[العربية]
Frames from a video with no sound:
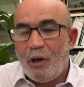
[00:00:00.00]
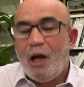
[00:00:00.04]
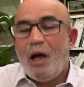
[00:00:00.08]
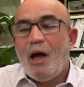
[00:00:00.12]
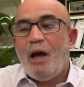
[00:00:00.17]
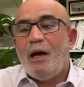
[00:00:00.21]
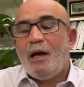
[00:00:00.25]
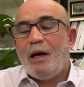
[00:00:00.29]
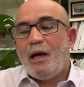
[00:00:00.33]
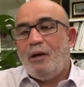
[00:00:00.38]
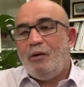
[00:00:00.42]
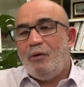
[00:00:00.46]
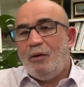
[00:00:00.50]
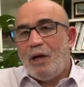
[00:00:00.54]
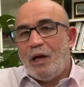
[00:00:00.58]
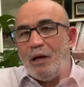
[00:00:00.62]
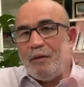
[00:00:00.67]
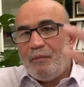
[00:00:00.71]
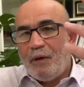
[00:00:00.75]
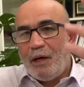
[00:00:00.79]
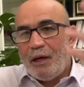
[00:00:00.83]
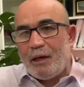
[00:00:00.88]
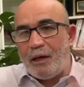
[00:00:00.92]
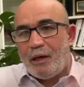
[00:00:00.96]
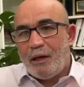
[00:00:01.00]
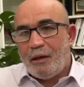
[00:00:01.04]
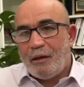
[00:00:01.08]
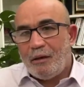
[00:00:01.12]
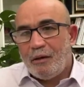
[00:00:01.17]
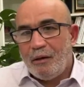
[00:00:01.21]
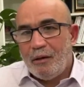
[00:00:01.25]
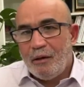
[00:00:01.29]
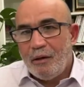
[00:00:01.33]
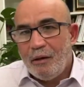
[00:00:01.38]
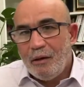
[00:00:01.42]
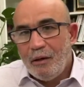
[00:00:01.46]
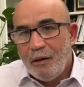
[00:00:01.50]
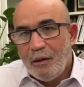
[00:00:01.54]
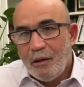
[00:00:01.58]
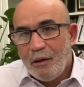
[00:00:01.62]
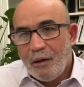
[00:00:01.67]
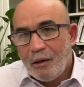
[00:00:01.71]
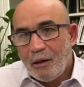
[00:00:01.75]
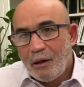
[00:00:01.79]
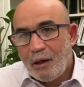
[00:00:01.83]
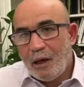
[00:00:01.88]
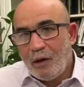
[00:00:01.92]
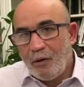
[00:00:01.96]
آه قال له الاماكن
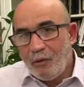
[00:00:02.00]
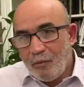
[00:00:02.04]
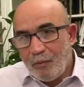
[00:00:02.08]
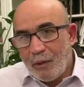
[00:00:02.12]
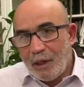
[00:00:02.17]
قال له